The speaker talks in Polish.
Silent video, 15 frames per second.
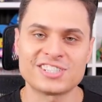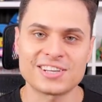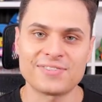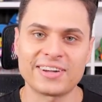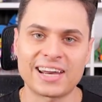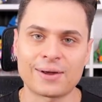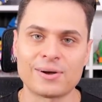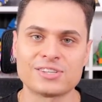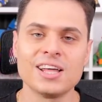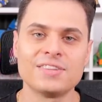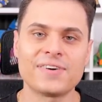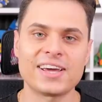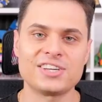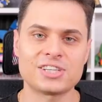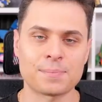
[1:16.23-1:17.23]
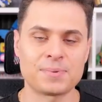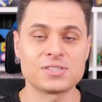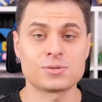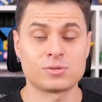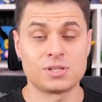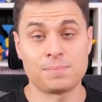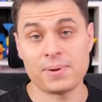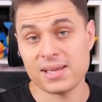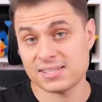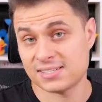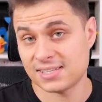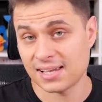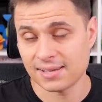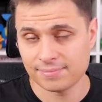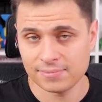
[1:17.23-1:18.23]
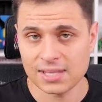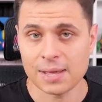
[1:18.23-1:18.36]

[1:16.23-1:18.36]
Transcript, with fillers: że wygrałeś 25 zł PSC na